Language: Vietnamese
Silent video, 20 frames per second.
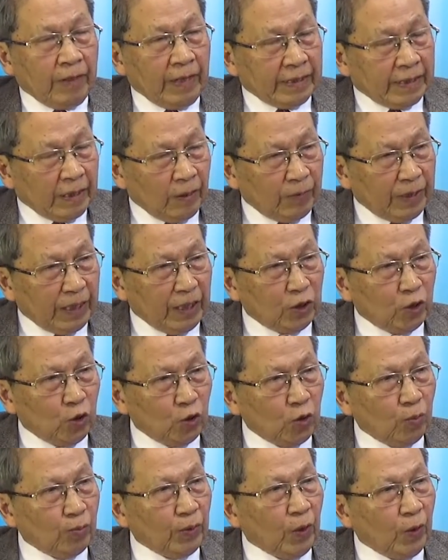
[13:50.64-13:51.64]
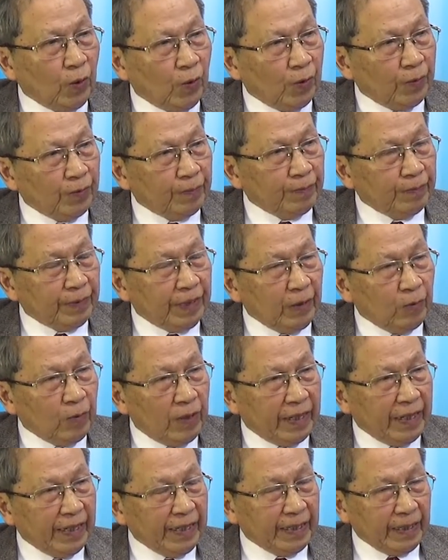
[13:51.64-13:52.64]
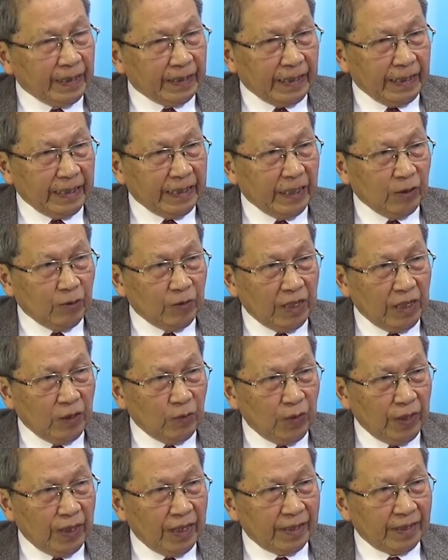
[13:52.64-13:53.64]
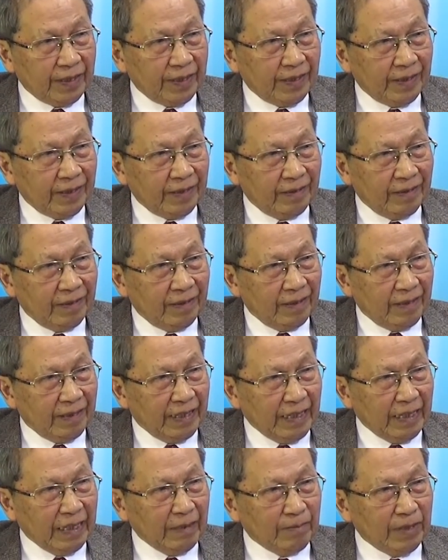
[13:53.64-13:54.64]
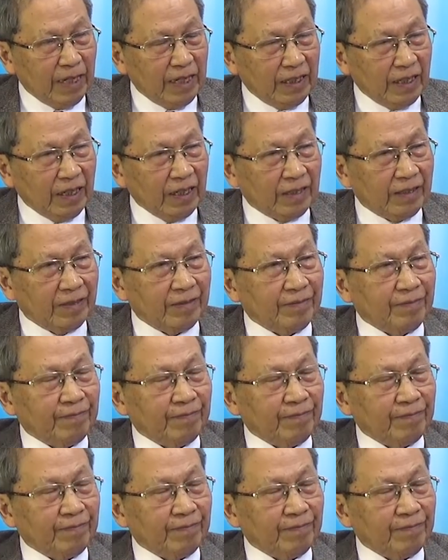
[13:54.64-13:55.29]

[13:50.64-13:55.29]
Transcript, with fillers: Sau khi Liên Xô sụp đổ, thì Hoa Kỳ trở thành siêu cường duy nhất thế giới đơn cực.